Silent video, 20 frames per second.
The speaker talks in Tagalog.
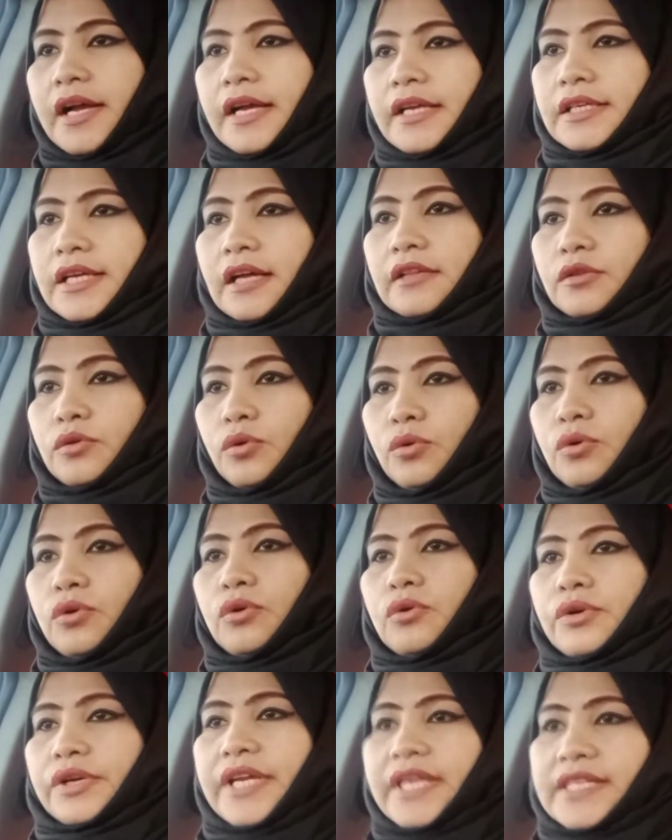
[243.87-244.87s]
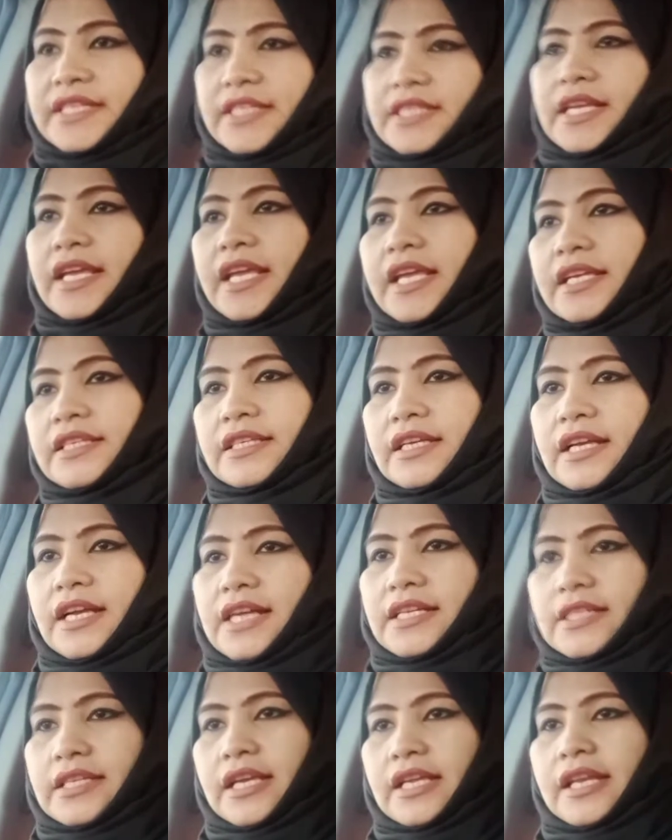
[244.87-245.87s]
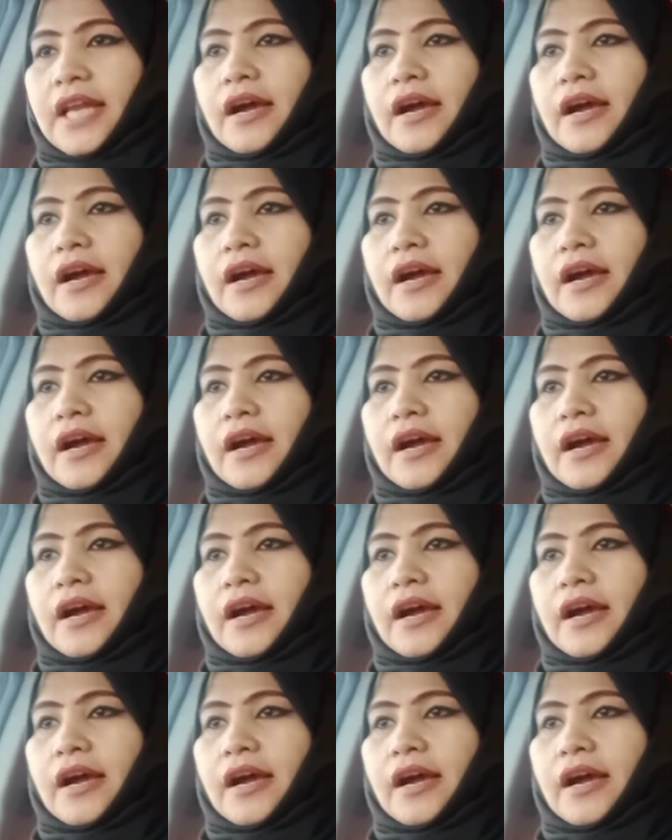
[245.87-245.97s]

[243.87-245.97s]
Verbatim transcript: ay katulong it's easy kasi